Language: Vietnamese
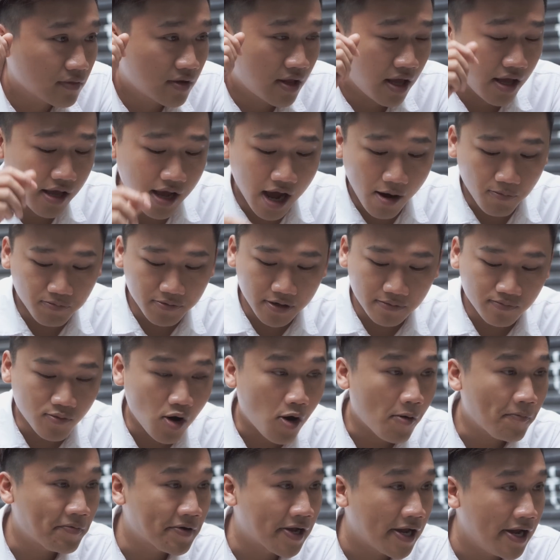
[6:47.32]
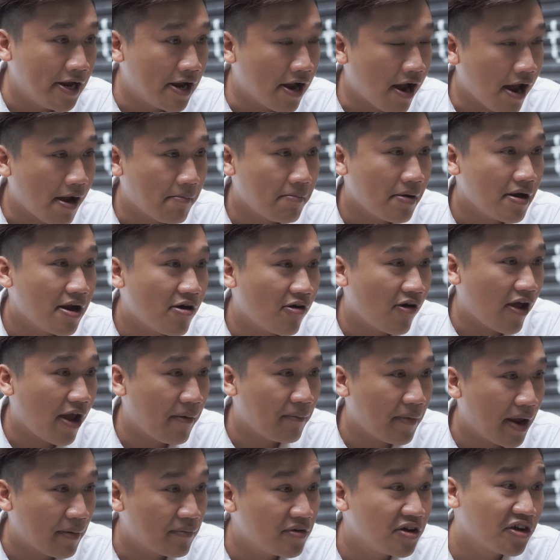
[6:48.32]
thì học được một học kỳ rồi bắt đầu
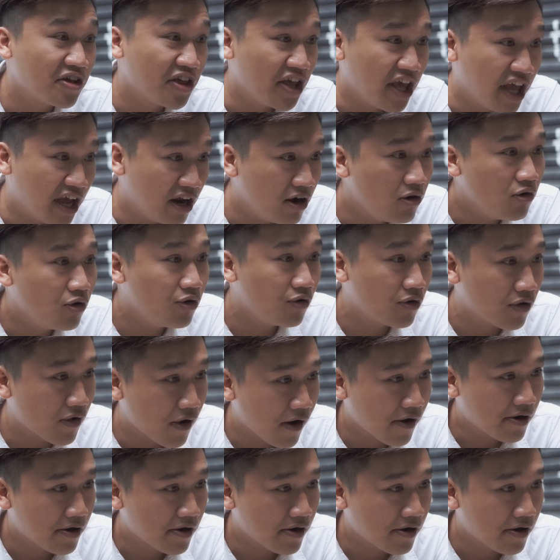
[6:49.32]
em được diễn luôn.